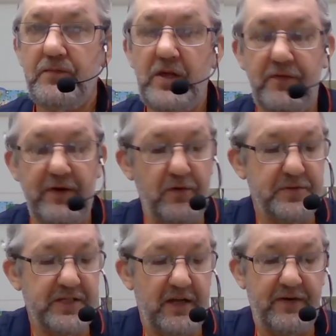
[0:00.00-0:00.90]
e vai
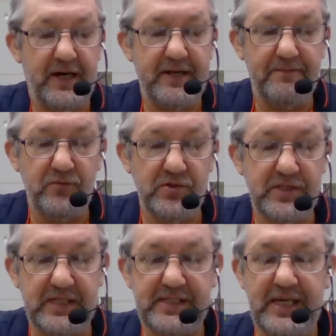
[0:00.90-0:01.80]
observar nos
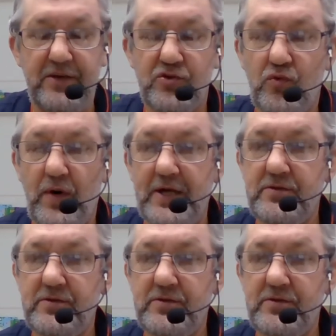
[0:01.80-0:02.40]
desenhos quais